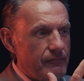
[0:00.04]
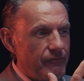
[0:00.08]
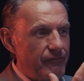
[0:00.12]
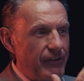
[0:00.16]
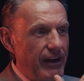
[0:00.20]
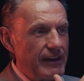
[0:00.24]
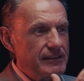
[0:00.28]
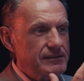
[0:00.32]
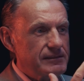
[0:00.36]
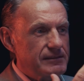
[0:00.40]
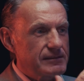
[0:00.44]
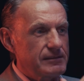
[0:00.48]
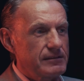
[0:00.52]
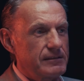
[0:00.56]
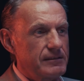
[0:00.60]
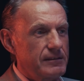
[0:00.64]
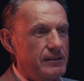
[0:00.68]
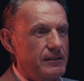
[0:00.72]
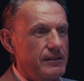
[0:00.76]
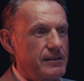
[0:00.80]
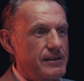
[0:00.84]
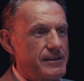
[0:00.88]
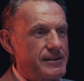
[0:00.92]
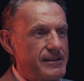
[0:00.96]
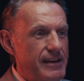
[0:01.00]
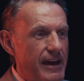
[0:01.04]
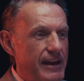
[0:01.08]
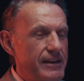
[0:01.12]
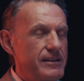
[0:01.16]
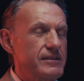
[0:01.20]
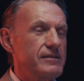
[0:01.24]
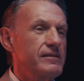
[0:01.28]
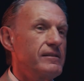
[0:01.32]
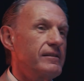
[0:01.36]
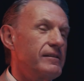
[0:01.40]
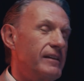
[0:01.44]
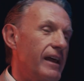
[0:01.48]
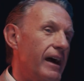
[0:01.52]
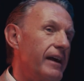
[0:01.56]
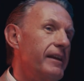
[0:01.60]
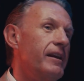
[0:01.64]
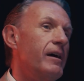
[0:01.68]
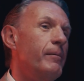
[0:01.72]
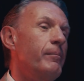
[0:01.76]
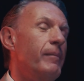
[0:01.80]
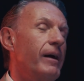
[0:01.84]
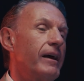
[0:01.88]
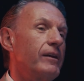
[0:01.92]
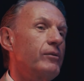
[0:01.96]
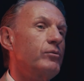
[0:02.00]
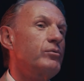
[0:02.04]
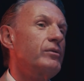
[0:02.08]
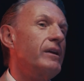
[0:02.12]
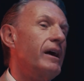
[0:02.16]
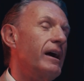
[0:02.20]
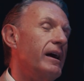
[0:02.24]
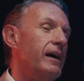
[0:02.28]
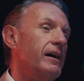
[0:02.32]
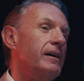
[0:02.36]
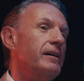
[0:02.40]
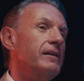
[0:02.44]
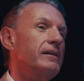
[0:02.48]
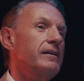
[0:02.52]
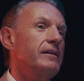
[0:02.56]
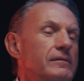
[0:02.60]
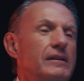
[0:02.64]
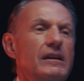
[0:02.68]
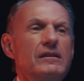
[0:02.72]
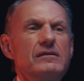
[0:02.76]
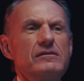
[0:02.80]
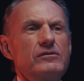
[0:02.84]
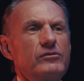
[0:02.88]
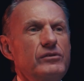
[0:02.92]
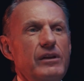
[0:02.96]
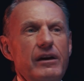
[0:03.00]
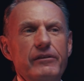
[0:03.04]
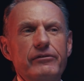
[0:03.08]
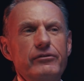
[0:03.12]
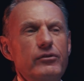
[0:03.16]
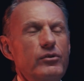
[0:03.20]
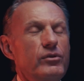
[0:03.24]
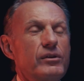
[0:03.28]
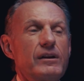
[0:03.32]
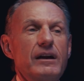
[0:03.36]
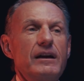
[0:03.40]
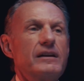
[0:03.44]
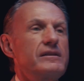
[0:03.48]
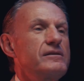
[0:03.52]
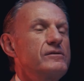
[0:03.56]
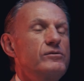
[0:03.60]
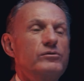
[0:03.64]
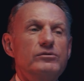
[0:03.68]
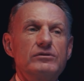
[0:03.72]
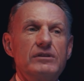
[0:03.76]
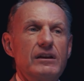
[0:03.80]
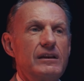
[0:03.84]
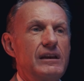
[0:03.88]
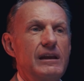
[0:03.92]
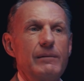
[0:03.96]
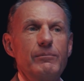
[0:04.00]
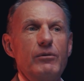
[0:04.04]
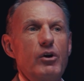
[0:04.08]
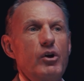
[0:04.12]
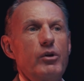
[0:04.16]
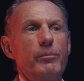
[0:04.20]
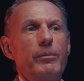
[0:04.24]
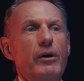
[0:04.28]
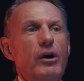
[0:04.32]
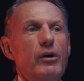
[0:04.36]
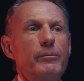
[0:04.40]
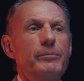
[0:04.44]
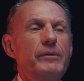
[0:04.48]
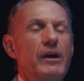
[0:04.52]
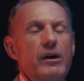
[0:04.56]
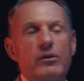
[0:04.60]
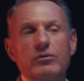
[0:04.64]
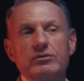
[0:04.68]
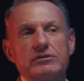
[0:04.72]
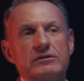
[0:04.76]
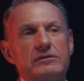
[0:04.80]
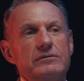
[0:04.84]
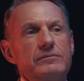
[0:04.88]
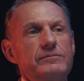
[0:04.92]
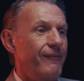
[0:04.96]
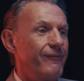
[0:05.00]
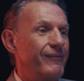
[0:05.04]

Was zeichnet deiner Meinung nach denn so einen erfolgreichen Unternehmer überhaupt aus?